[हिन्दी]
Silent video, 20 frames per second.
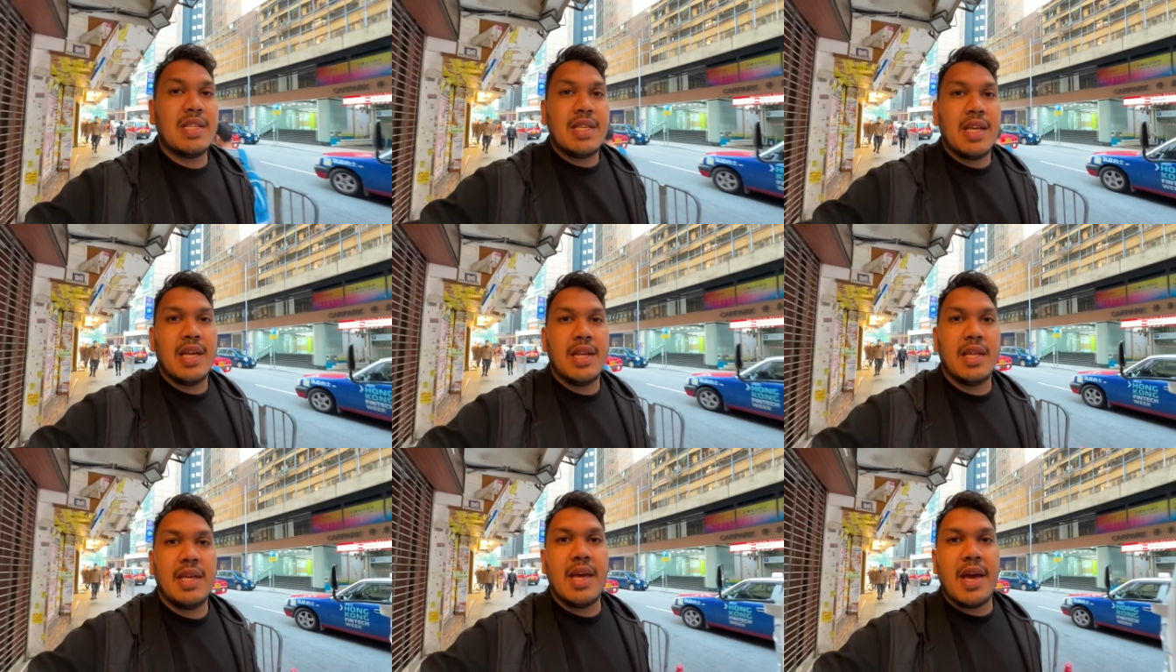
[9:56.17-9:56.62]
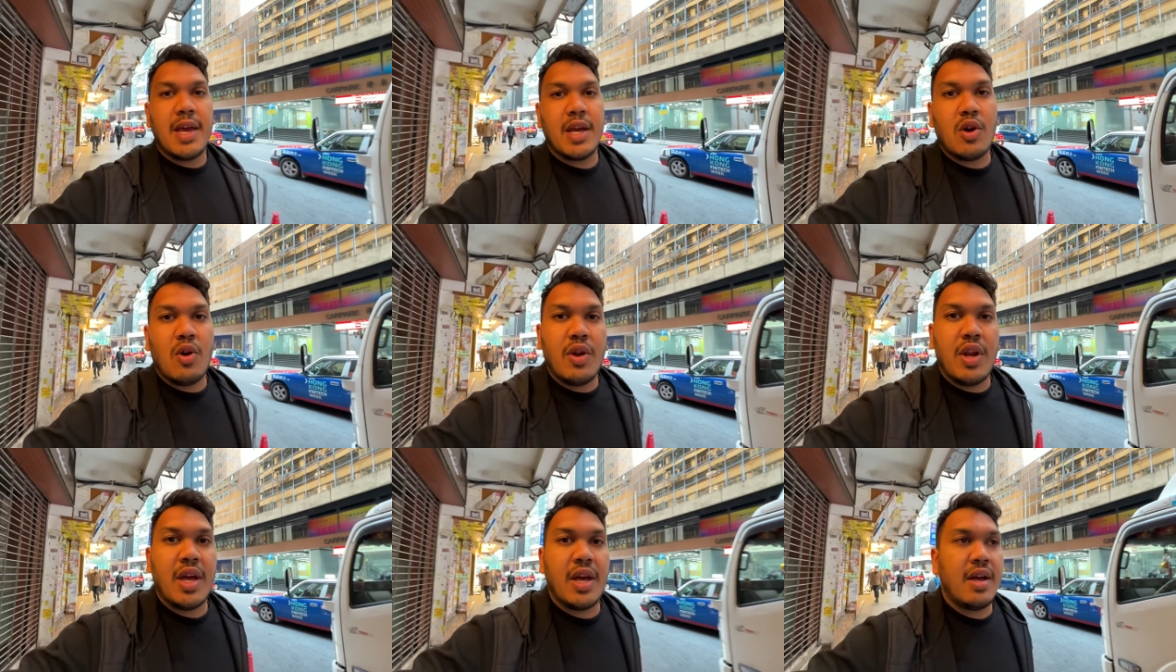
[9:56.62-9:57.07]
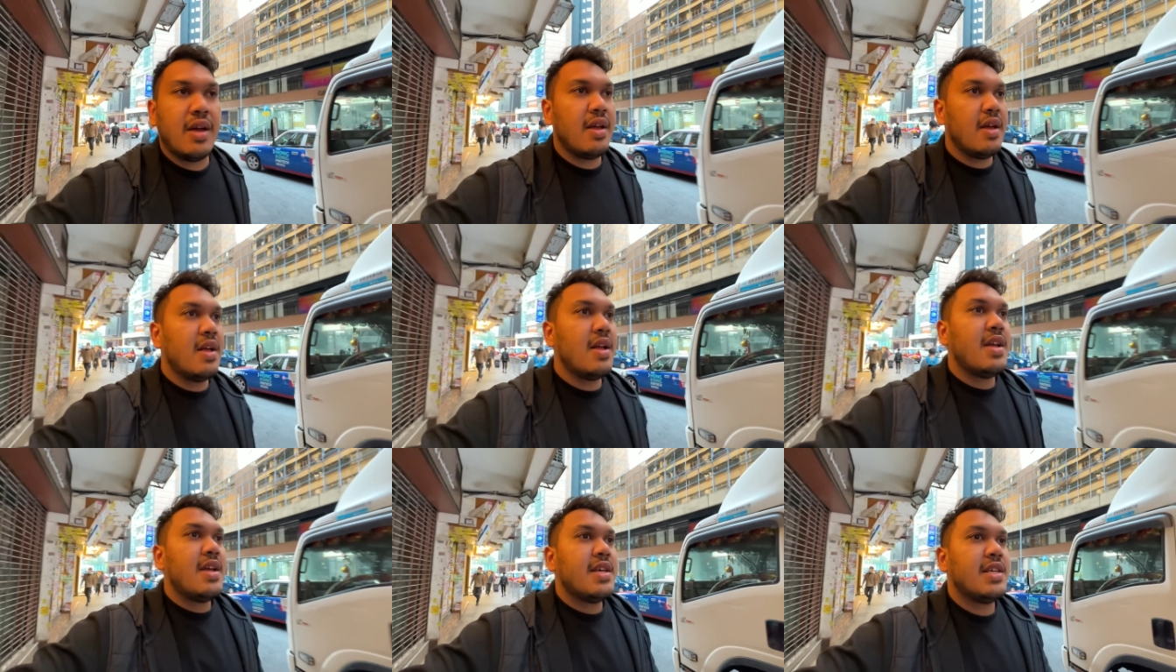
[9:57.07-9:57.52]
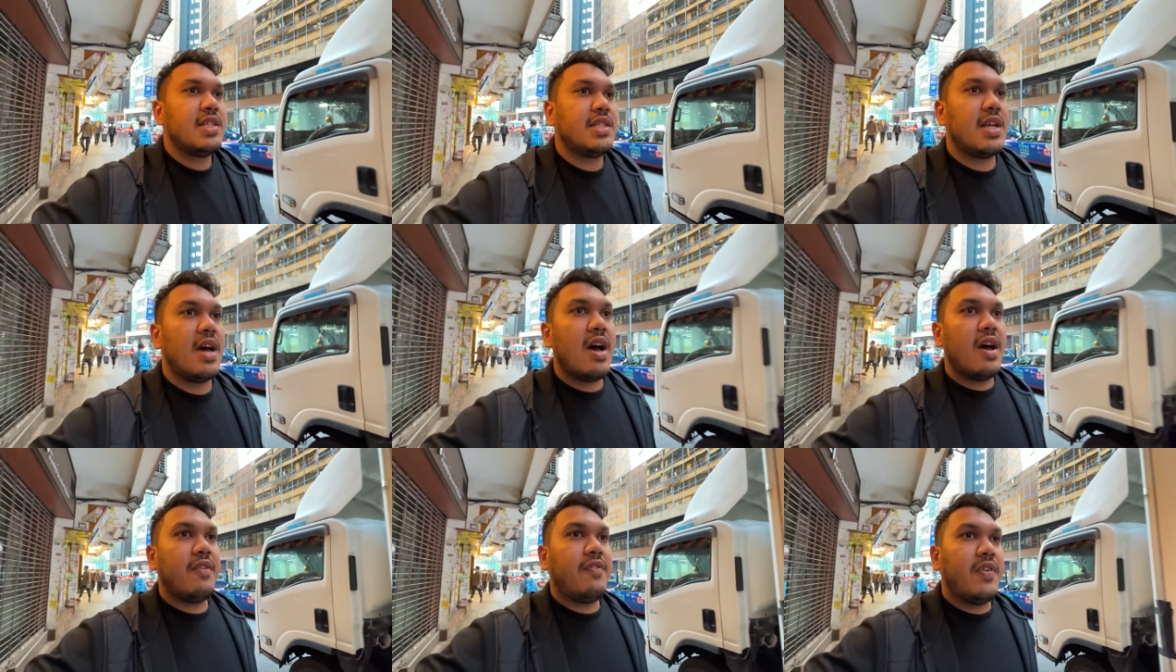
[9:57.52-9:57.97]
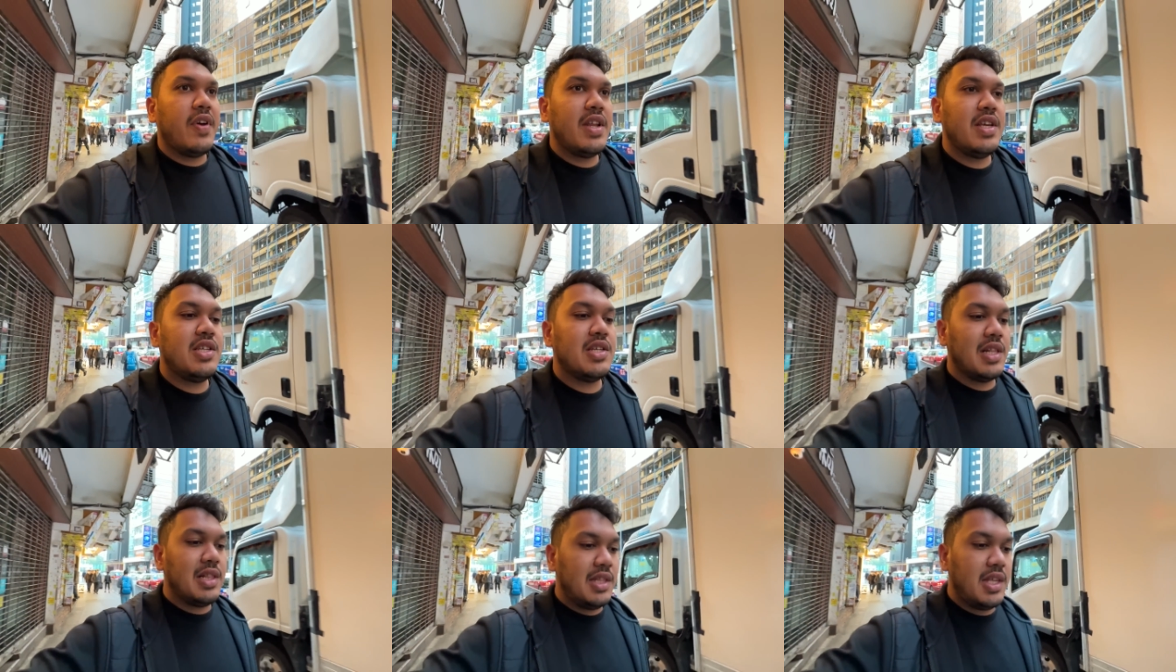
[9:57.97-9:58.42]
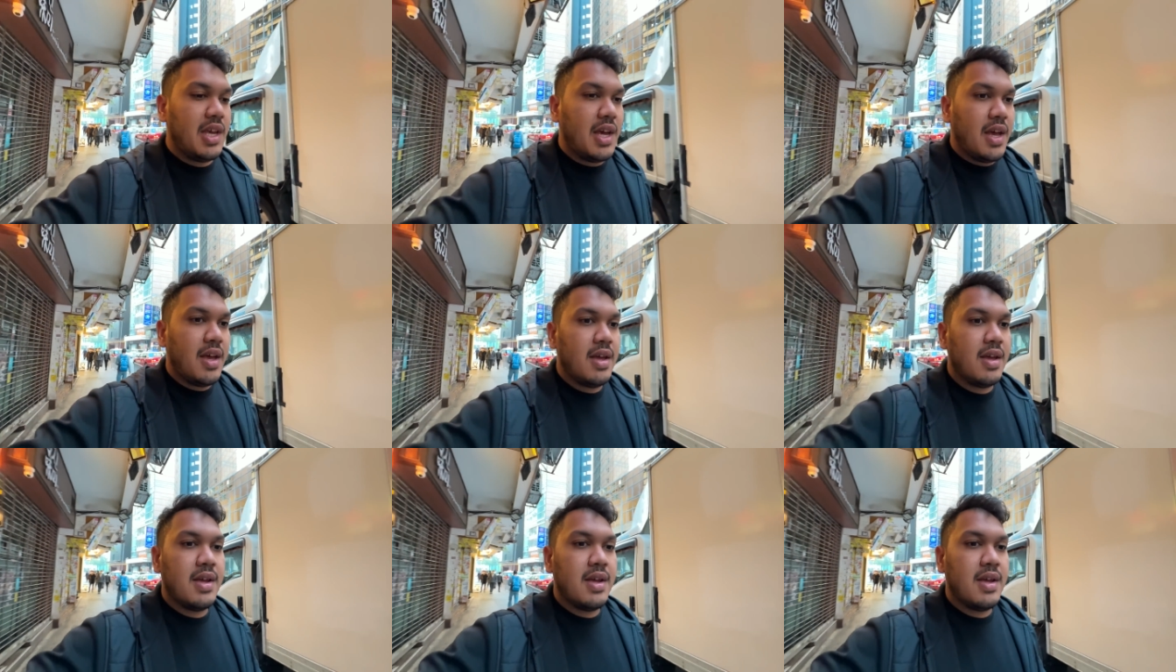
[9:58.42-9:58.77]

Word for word: से इनकी आइकॉनिक स्टार फेरी चलती है